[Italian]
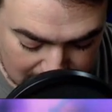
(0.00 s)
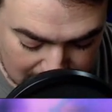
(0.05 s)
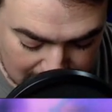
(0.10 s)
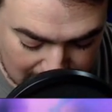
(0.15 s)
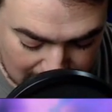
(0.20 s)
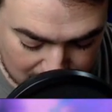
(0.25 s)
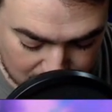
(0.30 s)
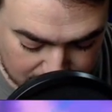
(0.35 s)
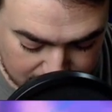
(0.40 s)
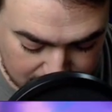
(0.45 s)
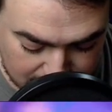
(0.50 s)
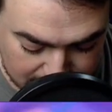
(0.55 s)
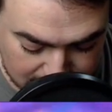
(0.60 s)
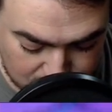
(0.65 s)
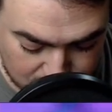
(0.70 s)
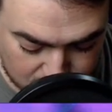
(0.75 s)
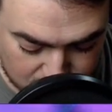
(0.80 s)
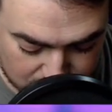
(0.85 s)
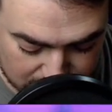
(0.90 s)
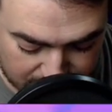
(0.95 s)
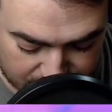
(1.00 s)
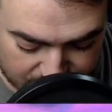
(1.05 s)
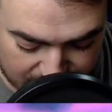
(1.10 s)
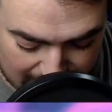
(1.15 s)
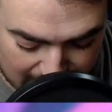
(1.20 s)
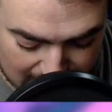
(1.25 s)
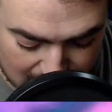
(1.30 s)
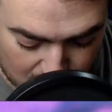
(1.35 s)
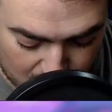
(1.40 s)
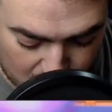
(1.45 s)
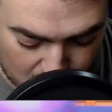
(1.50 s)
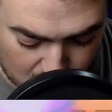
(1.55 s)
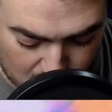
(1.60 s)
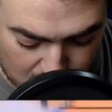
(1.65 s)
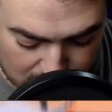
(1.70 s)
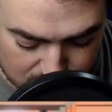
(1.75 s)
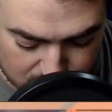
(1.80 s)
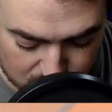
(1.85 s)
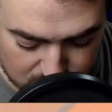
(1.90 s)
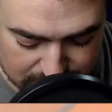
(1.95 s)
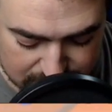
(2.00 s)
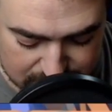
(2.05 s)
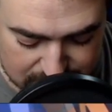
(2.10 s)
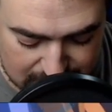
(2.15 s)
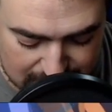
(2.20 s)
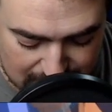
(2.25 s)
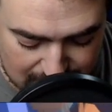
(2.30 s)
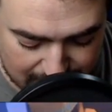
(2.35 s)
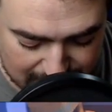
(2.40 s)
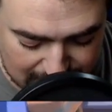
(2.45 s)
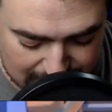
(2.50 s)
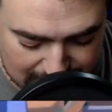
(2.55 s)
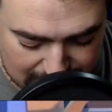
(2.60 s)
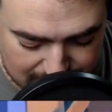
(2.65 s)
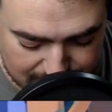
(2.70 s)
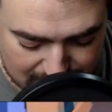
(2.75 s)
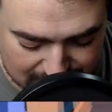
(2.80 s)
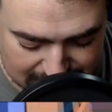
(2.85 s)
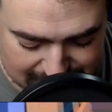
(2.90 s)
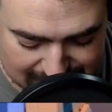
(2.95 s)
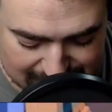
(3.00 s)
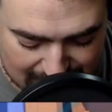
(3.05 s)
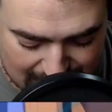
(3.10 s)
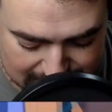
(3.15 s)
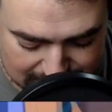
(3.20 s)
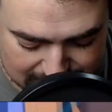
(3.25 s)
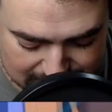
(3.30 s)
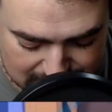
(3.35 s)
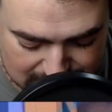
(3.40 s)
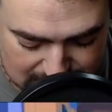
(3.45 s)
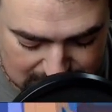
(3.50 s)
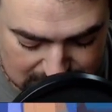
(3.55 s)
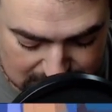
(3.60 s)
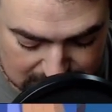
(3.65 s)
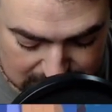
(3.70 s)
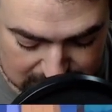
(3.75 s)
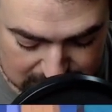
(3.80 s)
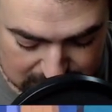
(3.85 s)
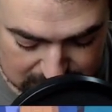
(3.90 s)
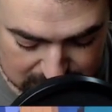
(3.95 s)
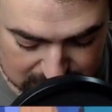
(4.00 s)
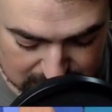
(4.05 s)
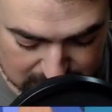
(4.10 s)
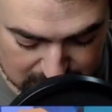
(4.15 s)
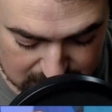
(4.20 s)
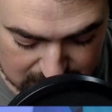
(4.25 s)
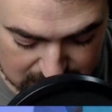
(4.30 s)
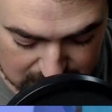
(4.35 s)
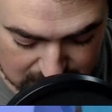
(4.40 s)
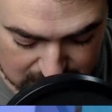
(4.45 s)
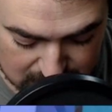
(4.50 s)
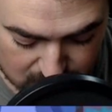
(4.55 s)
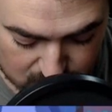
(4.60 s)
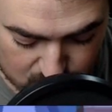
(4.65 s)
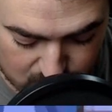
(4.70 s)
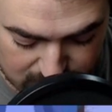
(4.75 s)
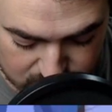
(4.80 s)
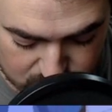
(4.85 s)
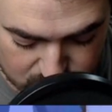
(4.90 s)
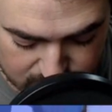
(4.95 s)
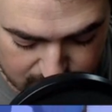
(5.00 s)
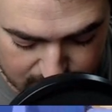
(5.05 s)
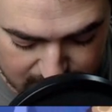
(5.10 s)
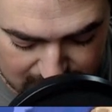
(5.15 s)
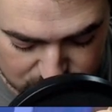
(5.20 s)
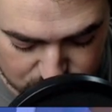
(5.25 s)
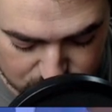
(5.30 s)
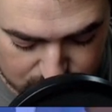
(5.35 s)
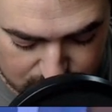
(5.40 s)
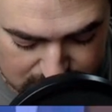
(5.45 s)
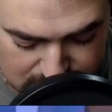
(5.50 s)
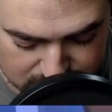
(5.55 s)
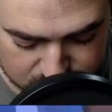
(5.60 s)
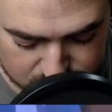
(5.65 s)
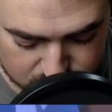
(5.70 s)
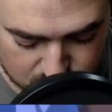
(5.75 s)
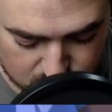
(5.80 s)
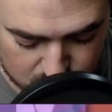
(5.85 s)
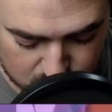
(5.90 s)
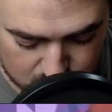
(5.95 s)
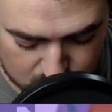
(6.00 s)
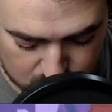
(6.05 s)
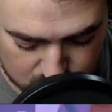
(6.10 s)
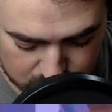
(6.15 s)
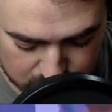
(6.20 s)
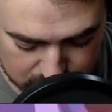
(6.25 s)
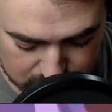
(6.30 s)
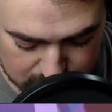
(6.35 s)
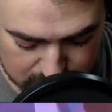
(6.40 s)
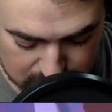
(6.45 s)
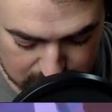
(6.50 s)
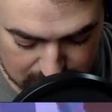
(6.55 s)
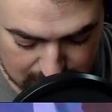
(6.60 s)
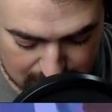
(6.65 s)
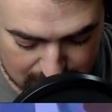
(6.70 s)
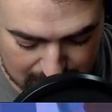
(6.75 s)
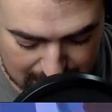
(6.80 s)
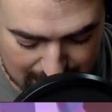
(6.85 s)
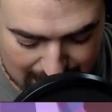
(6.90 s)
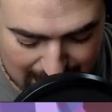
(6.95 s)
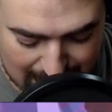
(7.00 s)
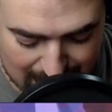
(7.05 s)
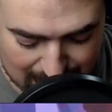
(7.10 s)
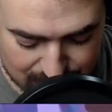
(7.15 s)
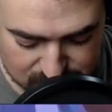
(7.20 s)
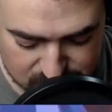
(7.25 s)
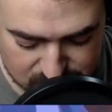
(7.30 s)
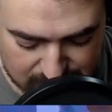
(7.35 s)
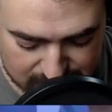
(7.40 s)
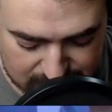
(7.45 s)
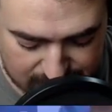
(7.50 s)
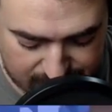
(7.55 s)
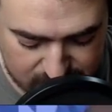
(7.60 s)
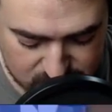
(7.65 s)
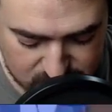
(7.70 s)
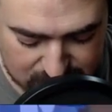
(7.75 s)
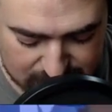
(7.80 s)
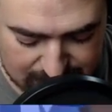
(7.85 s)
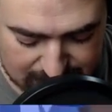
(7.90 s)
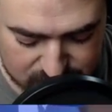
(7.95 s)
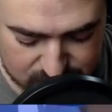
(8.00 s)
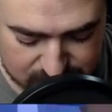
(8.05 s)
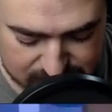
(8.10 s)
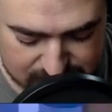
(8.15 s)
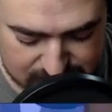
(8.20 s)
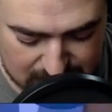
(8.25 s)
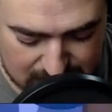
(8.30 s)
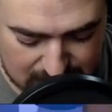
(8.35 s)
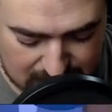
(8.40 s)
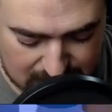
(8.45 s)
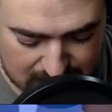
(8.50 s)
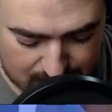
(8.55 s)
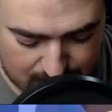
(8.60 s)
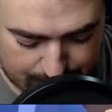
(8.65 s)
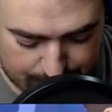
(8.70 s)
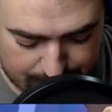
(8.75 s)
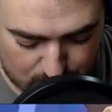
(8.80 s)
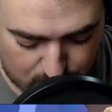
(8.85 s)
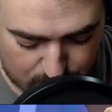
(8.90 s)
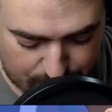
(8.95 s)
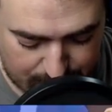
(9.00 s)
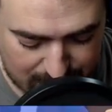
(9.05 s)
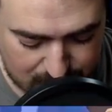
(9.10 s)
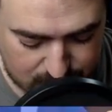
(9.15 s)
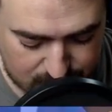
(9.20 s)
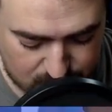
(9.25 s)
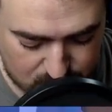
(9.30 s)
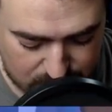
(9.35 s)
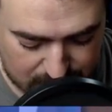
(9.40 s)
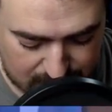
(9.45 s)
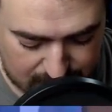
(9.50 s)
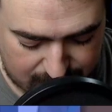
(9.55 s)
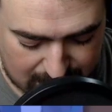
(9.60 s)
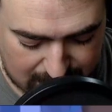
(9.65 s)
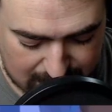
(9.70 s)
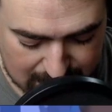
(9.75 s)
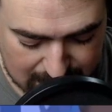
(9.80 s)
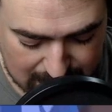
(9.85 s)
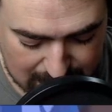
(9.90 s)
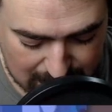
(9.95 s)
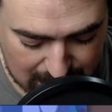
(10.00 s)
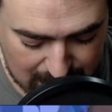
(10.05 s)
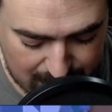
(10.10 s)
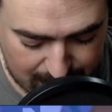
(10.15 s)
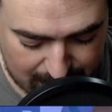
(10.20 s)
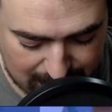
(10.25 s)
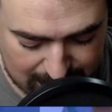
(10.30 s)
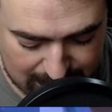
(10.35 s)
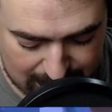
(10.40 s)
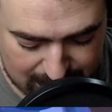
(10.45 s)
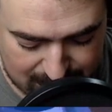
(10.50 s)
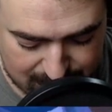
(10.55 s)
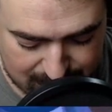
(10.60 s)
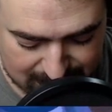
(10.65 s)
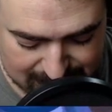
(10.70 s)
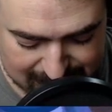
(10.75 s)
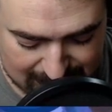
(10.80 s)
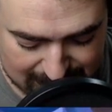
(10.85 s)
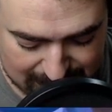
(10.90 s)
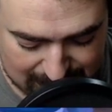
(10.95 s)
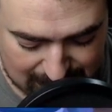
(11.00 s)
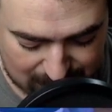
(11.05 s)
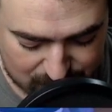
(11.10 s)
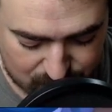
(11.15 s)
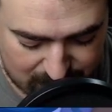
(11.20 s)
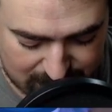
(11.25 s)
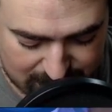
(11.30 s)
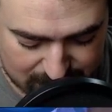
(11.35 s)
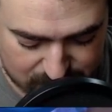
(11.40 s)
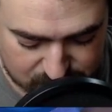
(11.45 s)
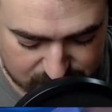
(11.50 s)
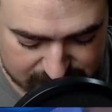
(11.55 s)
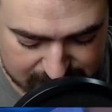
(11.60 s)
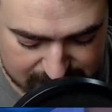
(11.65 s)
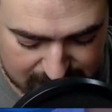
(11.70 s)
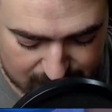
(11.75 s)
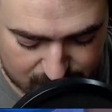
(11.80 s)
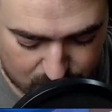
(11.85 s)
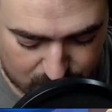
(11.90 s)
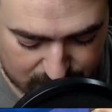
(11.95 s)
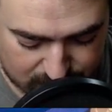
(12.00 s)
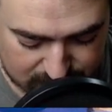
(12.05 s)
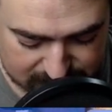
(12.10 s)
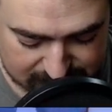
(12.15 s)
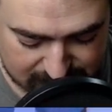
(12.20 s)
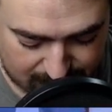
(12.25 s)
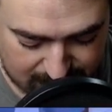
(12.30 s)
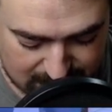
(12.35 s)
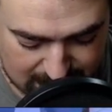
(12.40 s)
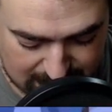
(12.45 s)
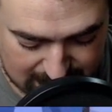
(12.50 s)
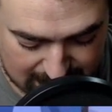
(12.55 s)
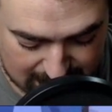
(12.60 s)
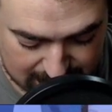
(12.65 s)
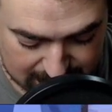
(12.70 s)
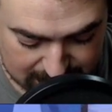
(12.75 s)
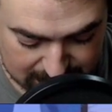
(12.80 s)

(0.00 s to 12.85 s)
Allora, prima di tutto che fa? Oh, è quello che tira le palline rimbalzanti. Quanto mi piace questo! Eh, questo è difficile da gestire per un paio di motivi. La pallina rimbalzante la dovete gestire voi in questa maniera.